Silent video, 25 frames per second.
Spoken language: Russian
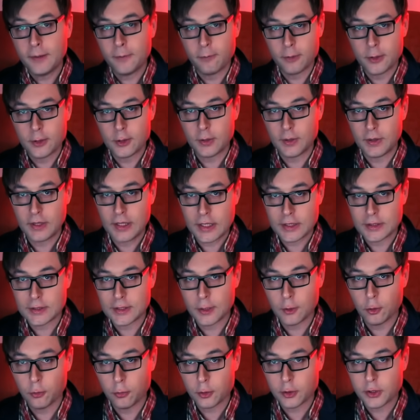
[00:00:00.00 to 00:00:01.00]
вышла на
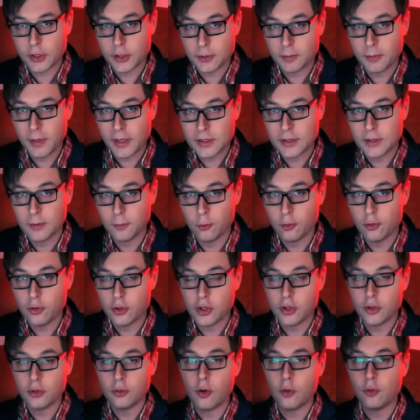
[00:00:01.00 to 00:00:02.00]
сцену после смерти
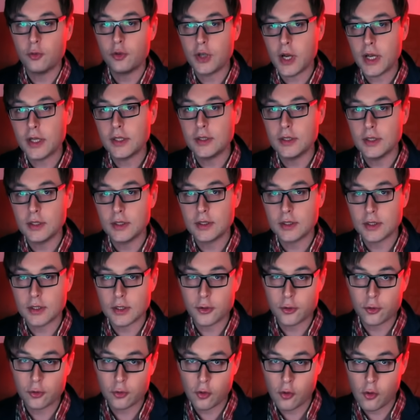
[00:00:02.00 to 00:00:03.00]
мужа, но
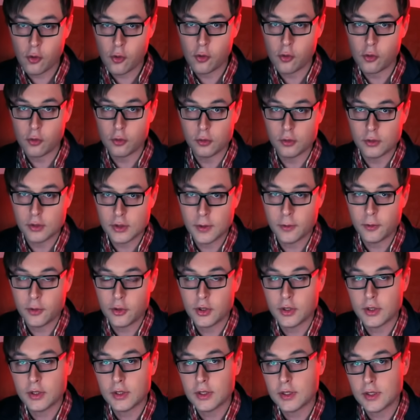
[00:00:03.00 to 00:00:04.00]
участница шоу,
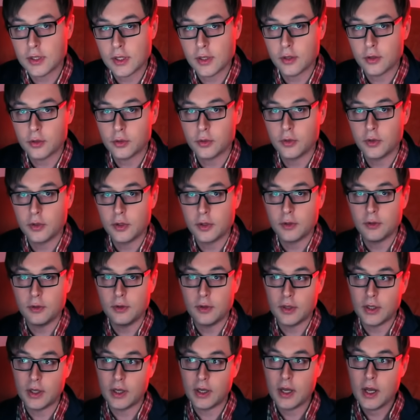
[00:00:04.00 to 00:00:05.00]
девочка сказала, что
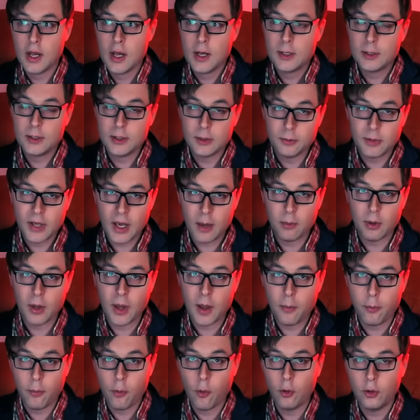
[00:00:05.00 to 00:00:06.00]
действительно семья
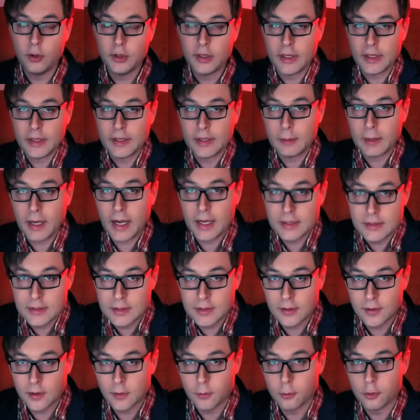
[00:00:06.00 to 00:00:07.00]
была полная, она
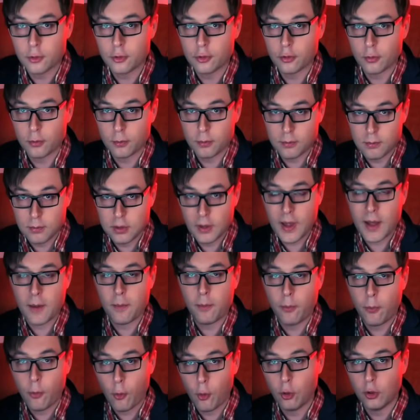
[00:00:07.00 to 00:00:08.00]
хотела бы, чтобы
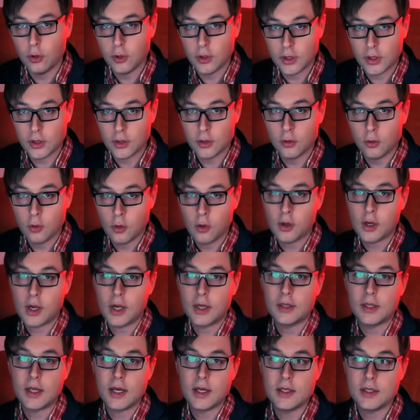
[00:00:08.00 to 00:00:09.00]
была полной, но
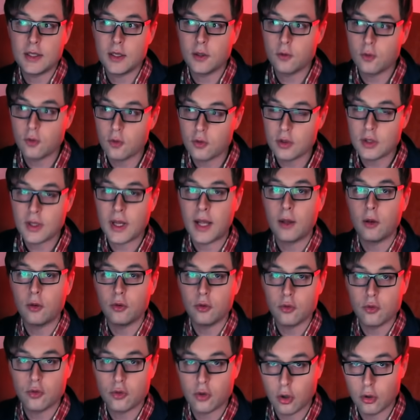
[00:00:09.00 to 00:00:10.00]
когда отец
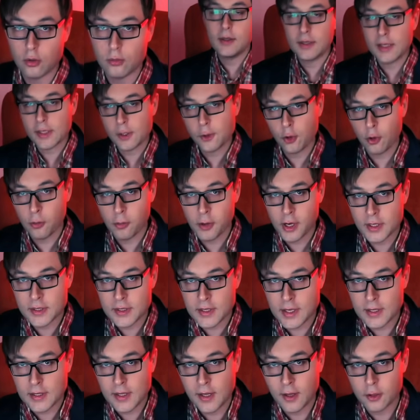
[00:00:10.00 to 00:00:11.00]
узнал, он ушел. На
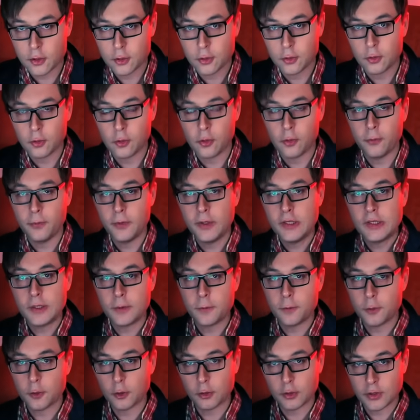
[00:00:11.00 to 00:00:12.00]
съемках сказала, что
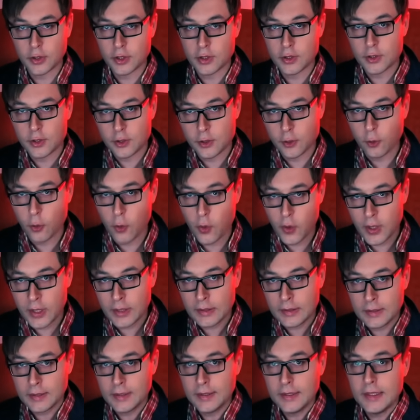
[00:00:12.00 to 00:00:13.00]
видит все-таки
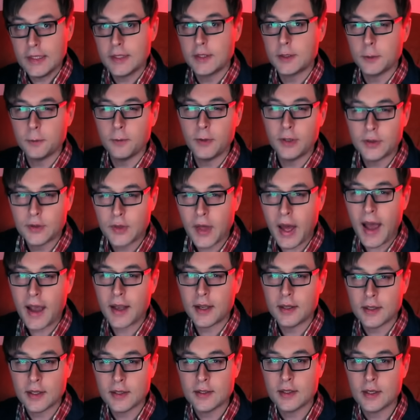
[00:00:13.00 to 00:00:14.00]
силуэты и
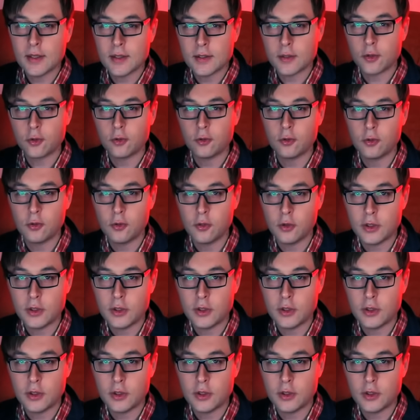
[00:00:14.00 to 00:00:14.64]
цвета, и надеется, что